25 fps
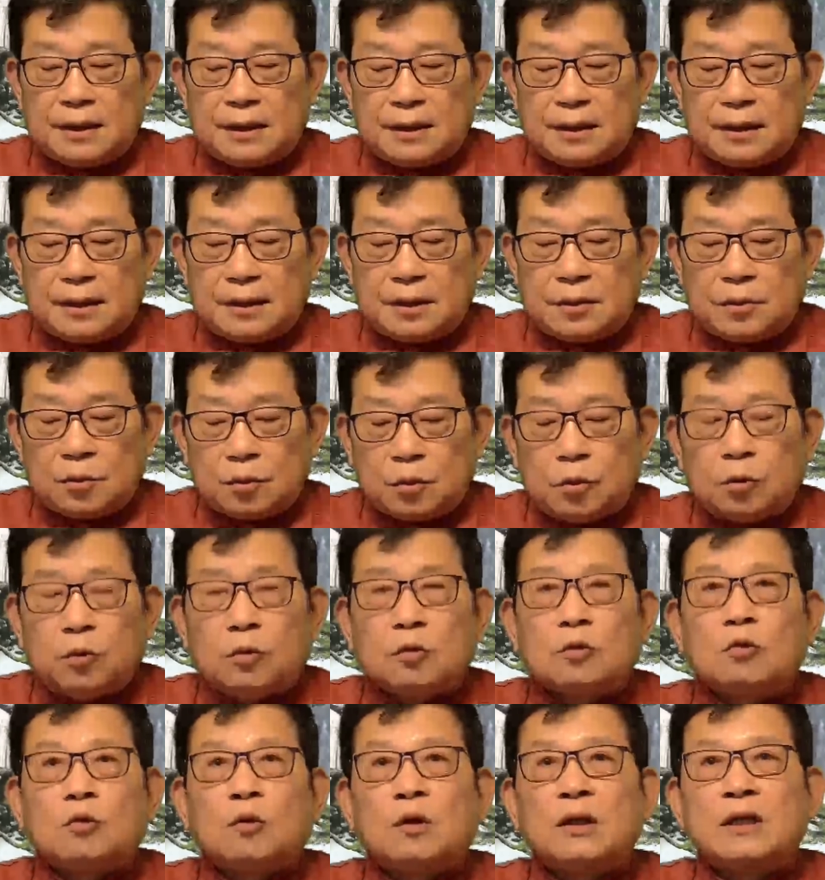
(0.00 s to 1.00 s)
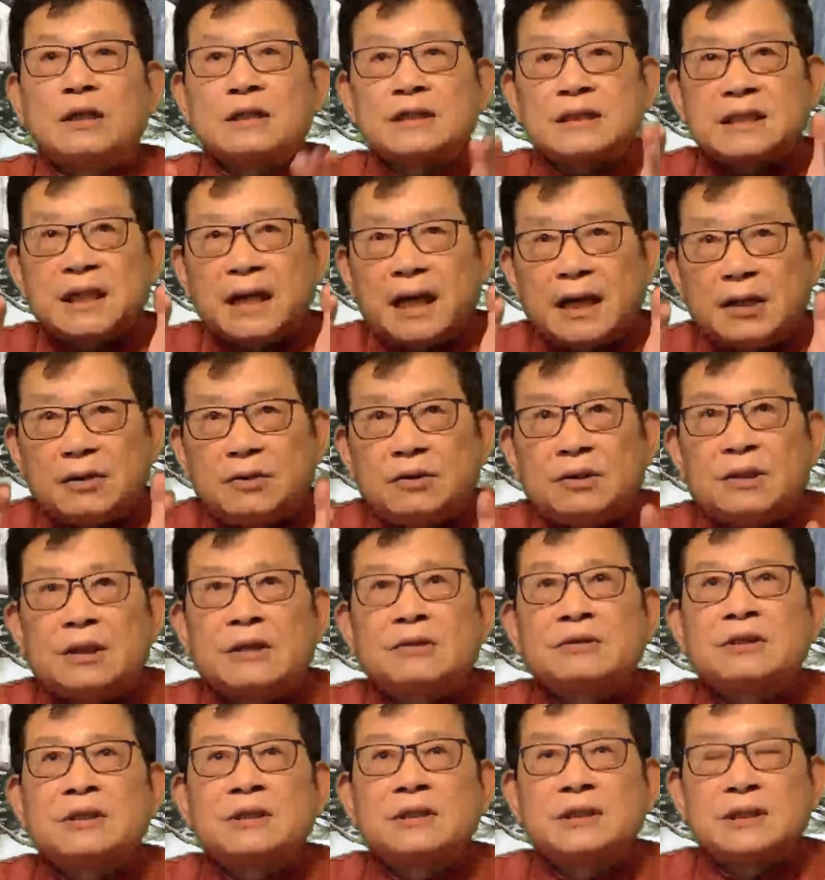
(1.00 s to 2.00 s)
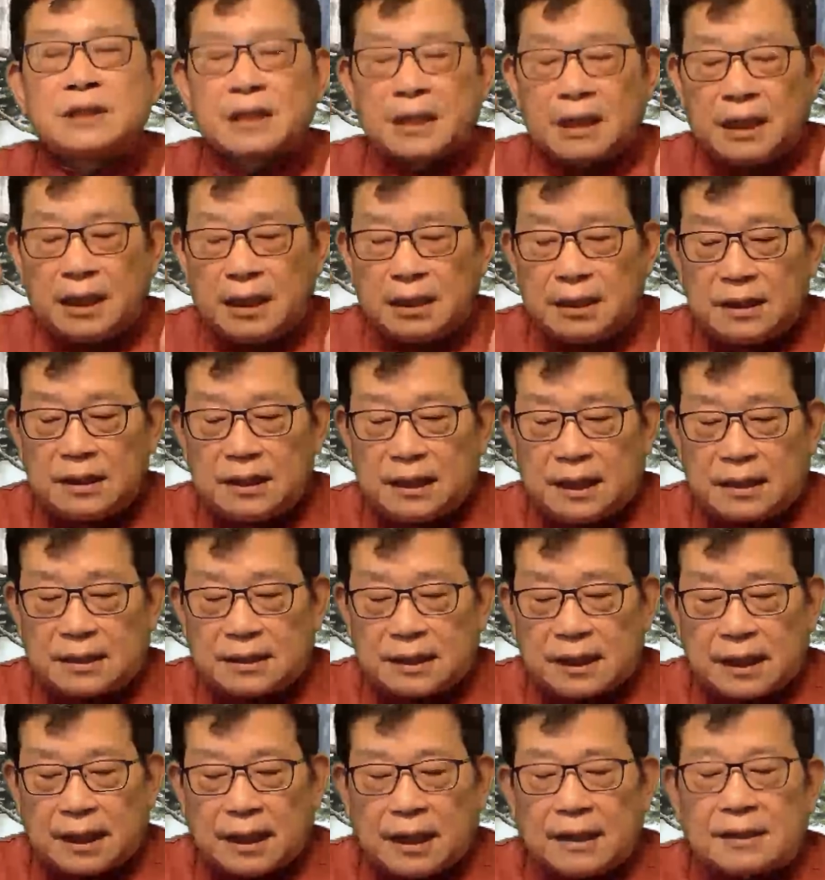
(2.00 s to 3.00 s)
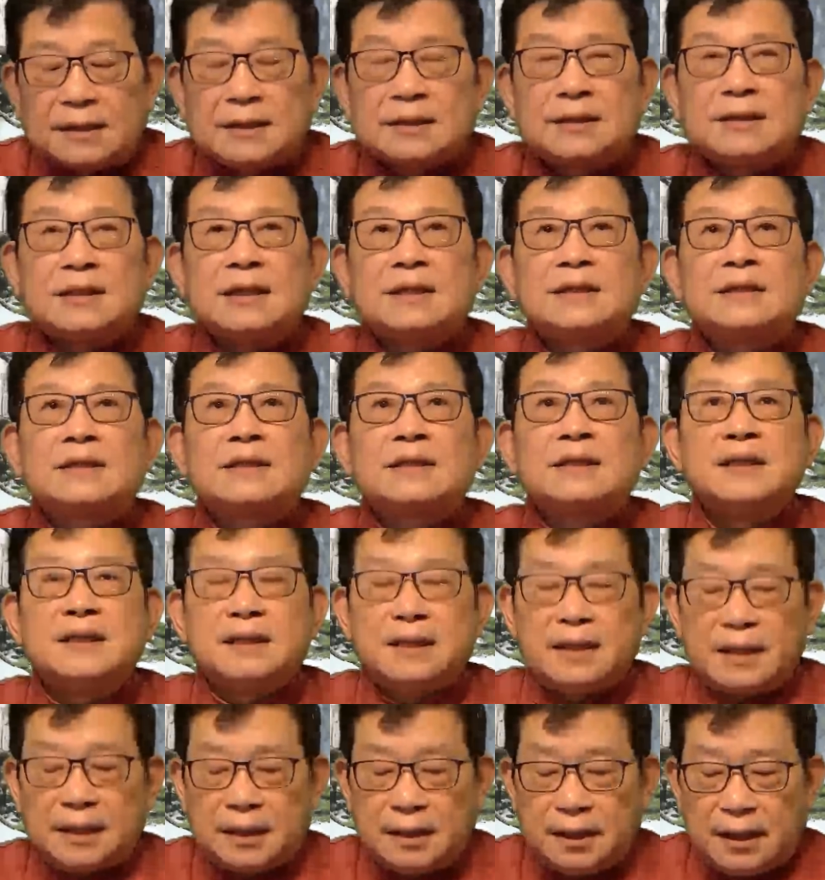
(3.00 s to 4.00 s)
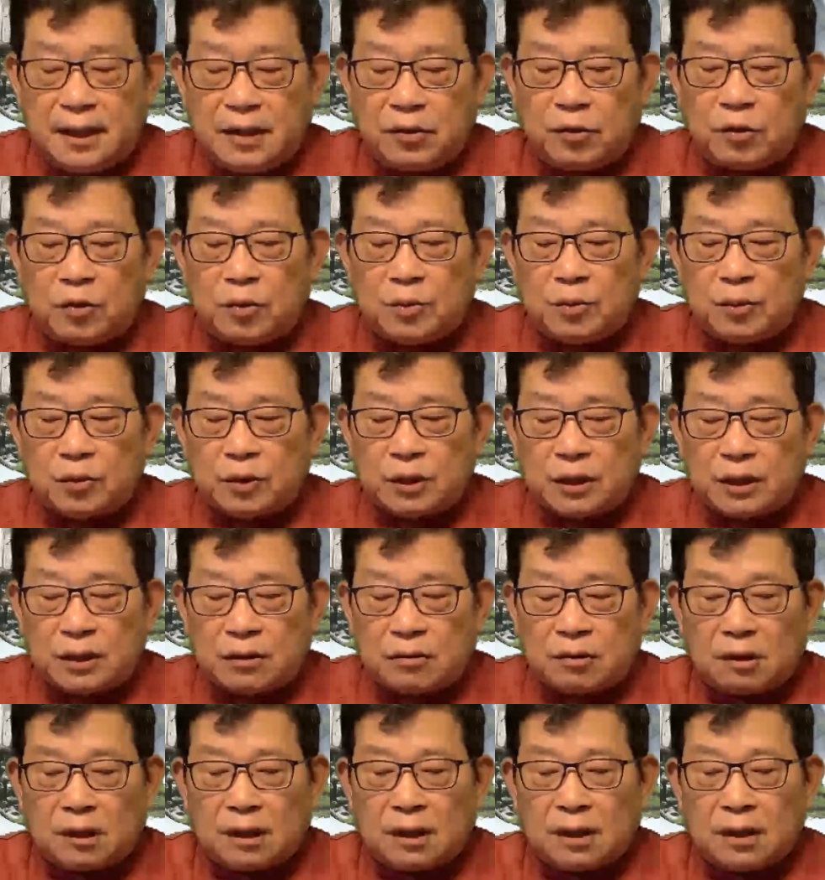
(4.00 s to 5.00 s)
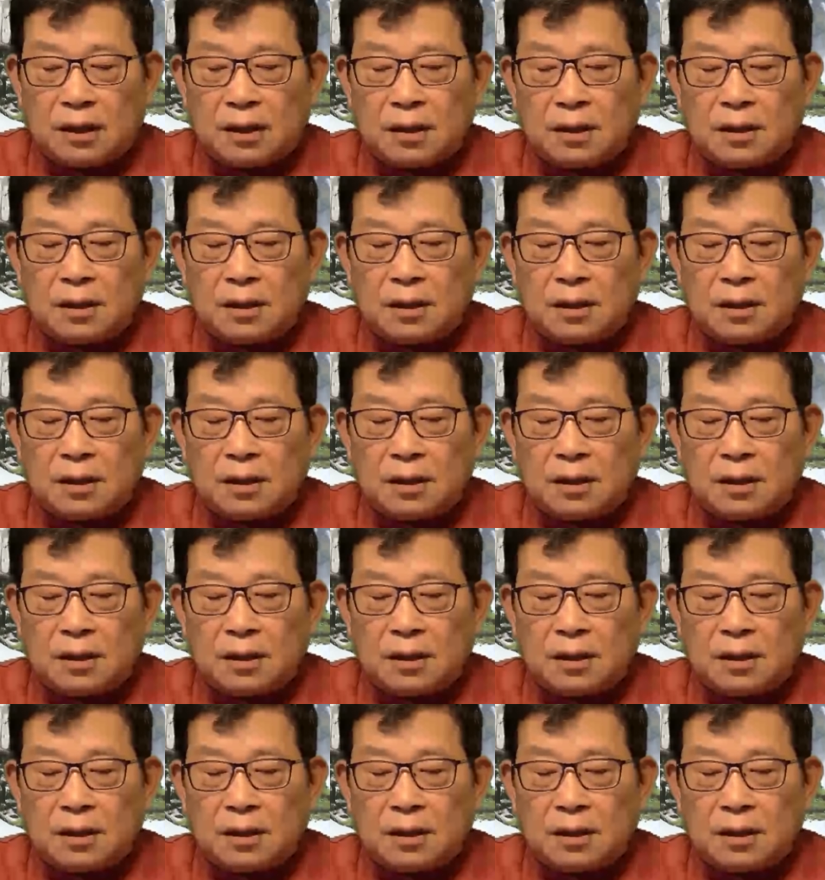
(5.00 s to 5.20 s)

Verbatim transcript: 如果呢，参与到这次的抗疫大战，还是坚持以盈利为目的的话，